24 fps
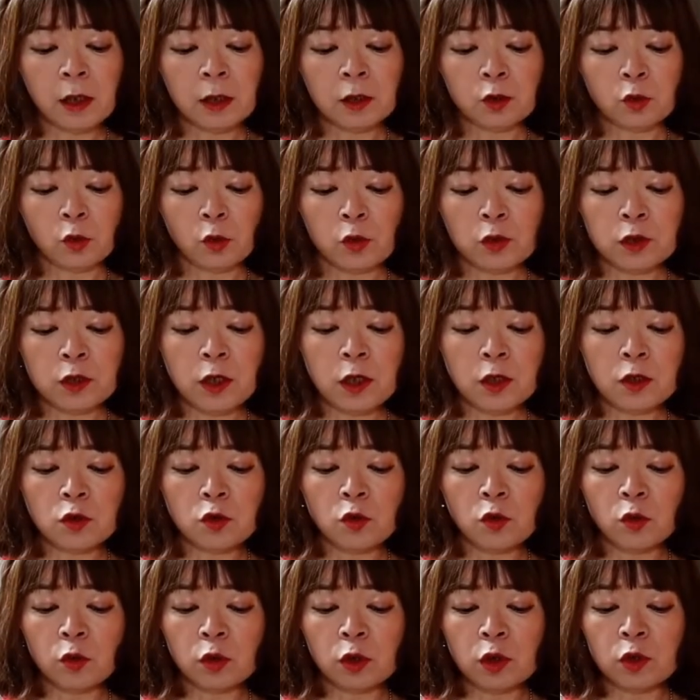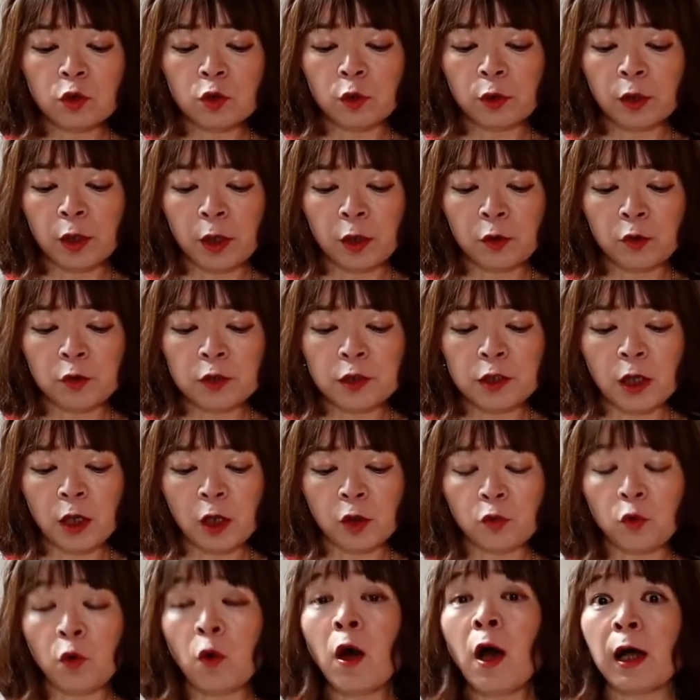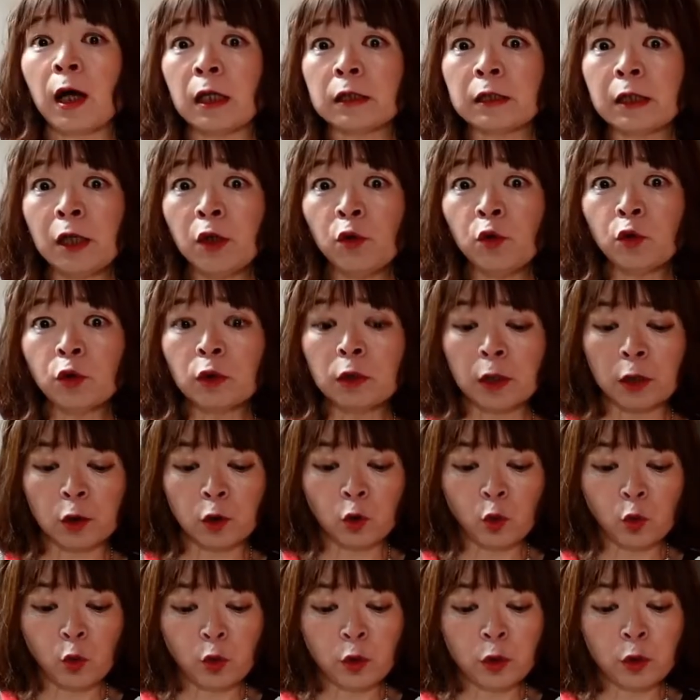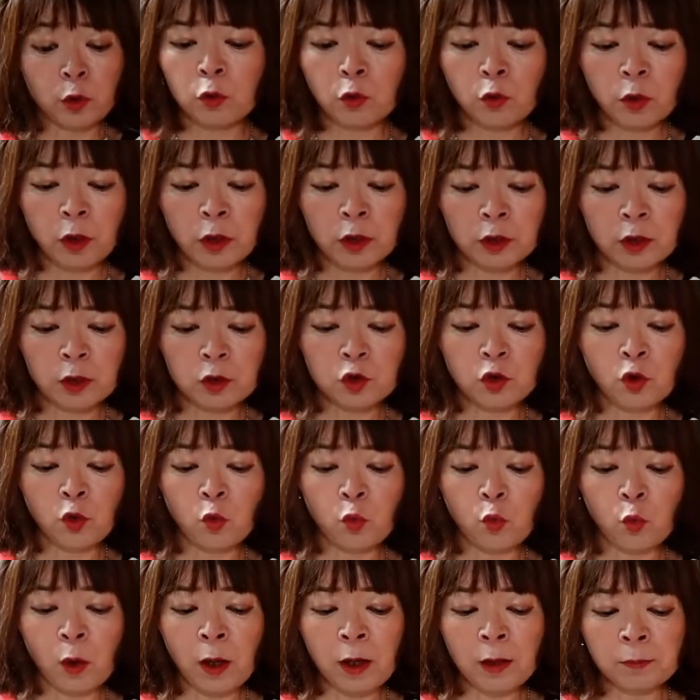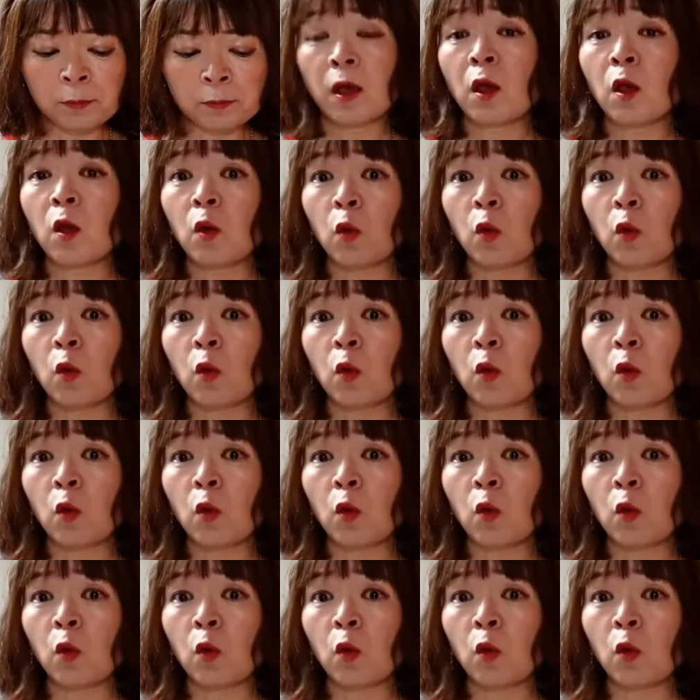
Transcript: 械との戦争に備えるサラの偏った教育を受けたジョンは、